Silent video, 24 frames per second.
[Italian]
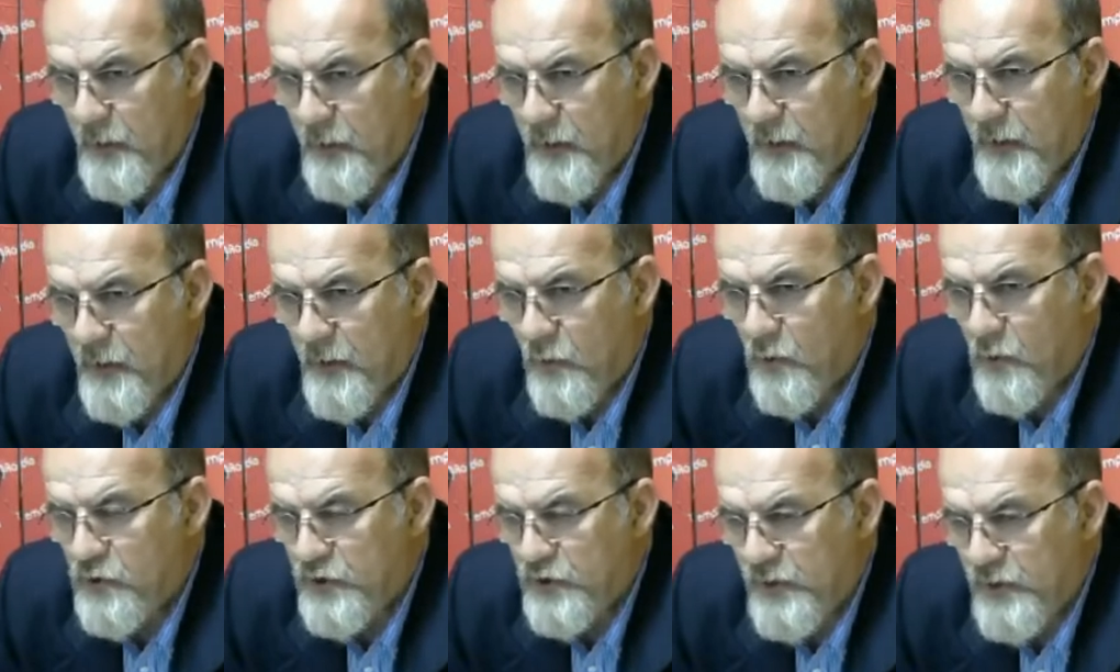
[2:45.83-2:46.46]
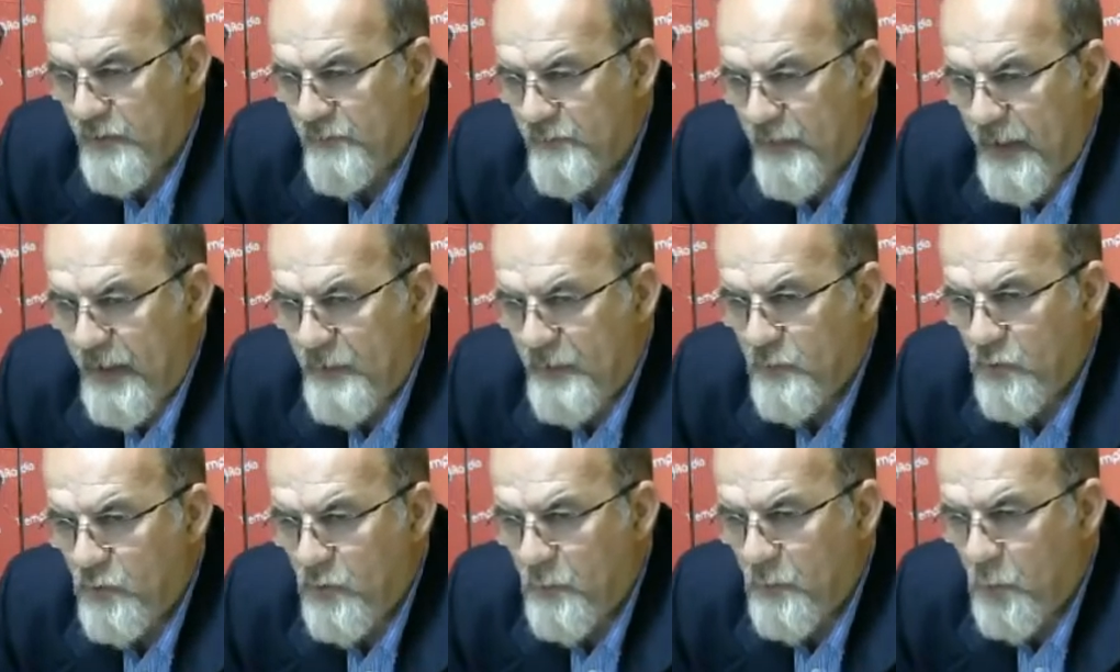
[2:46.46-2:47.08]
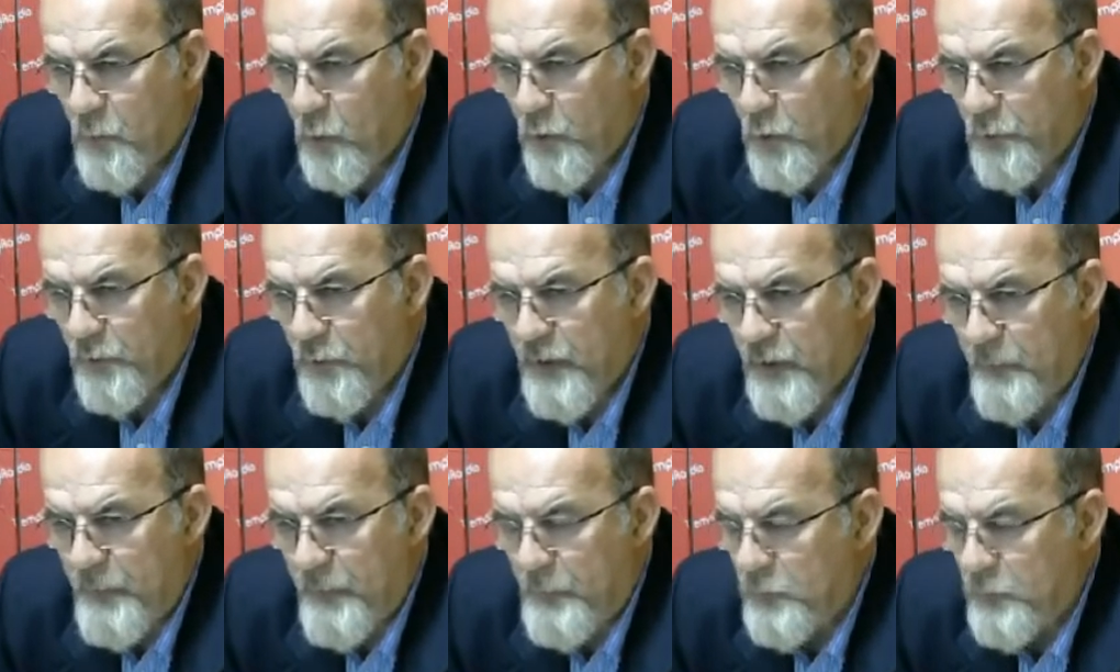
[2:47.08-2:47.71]
conservando il buono
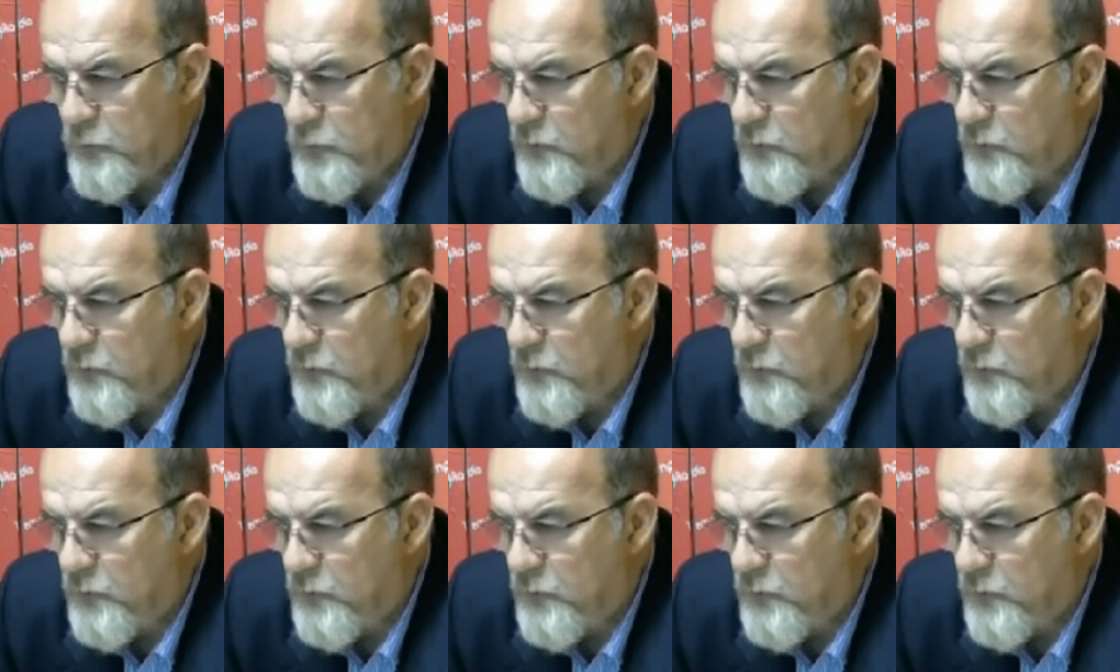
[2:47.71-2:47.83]
che abbiamo